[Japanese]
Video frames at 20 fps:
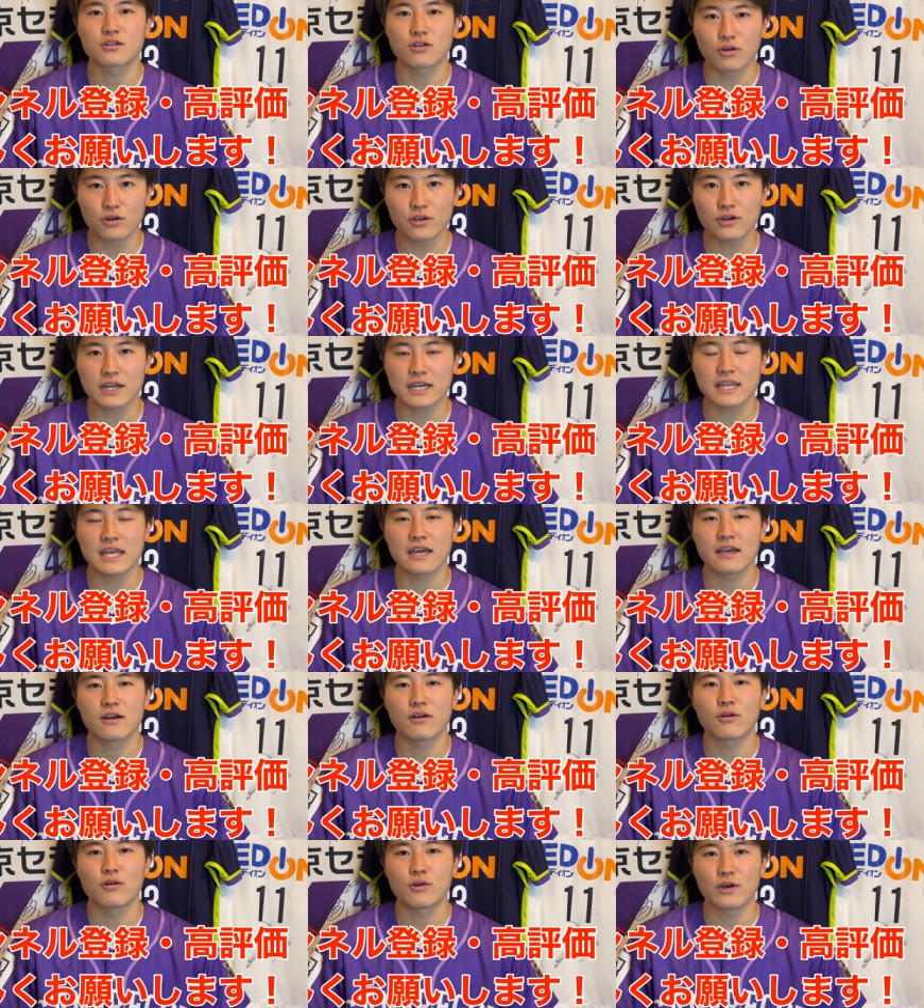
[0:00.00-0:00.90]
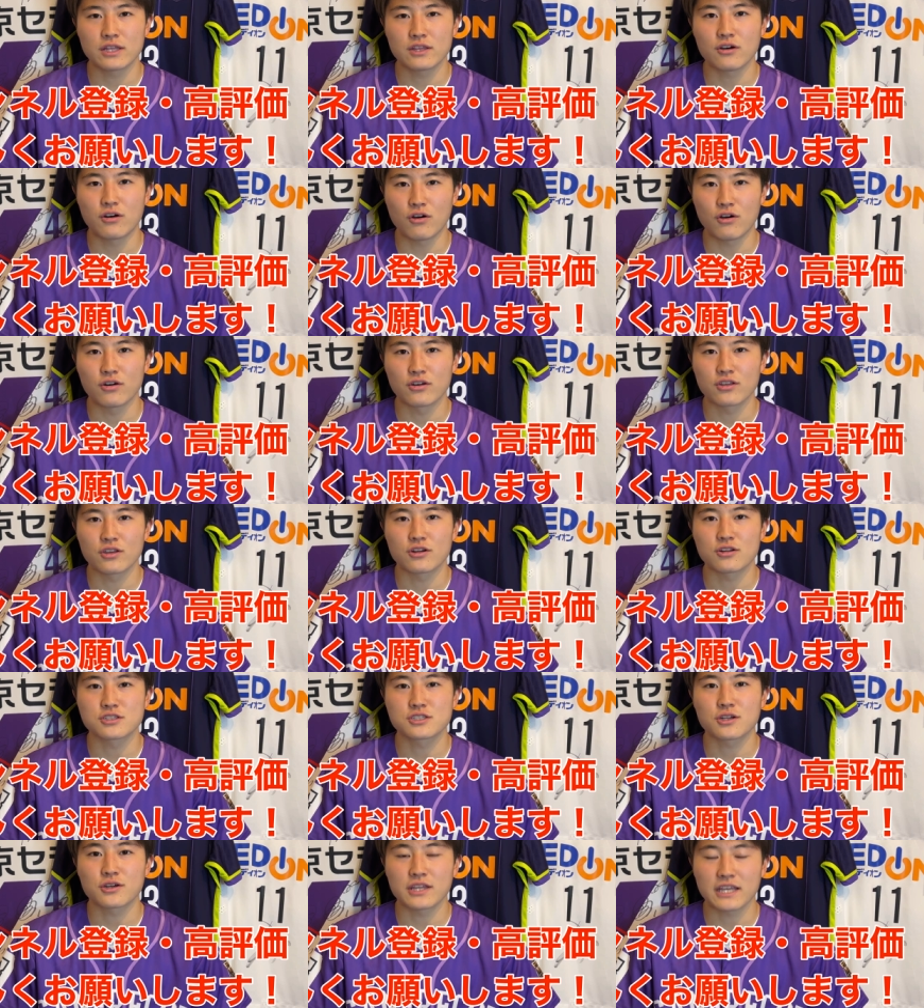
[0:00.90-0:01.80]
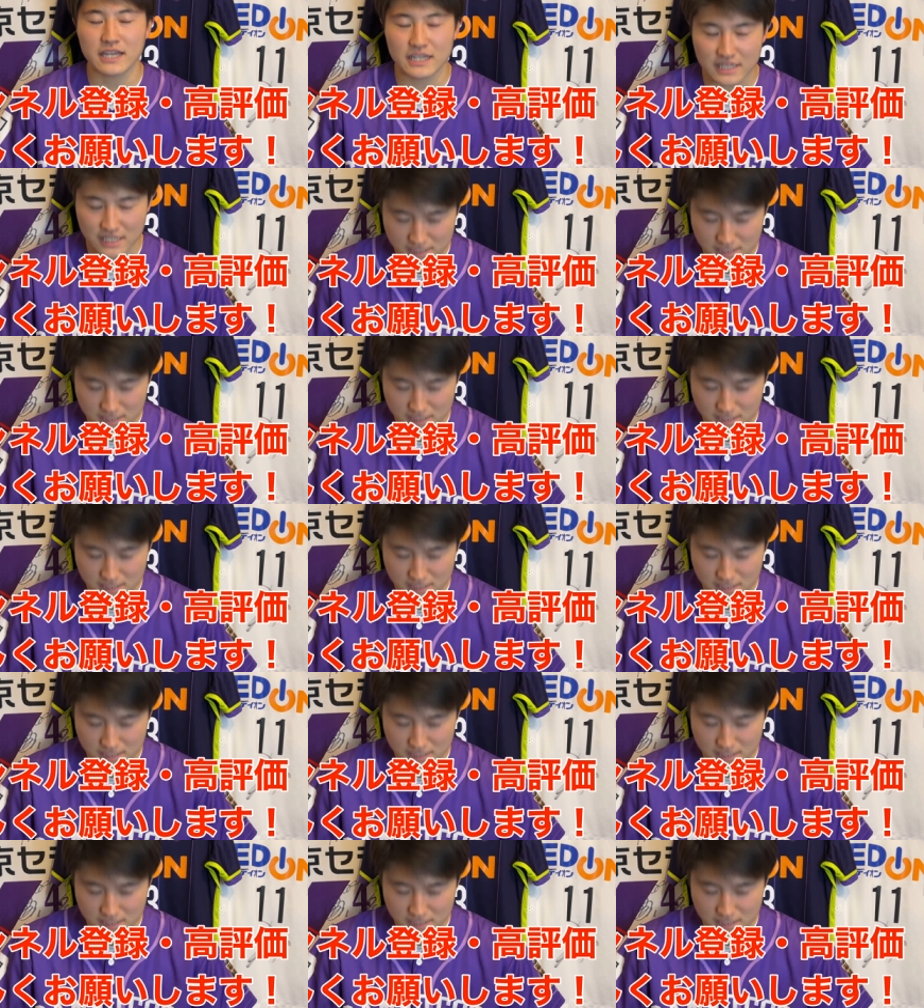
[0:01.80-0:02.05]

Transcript: 高評価で応援の方よろしくお願い